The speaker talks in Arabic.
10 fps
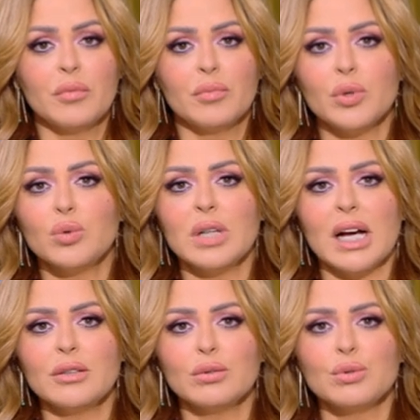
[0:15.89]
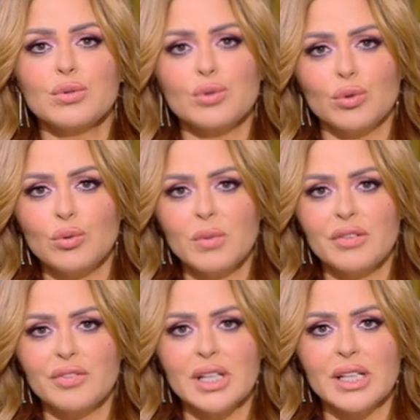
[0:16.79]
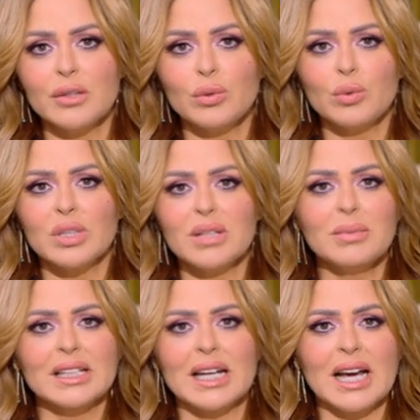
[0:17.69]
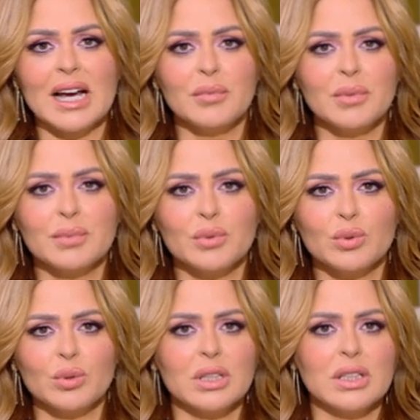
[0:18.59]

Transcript: بيكون عنده صعوبة في إنه يبعد عن حبيبته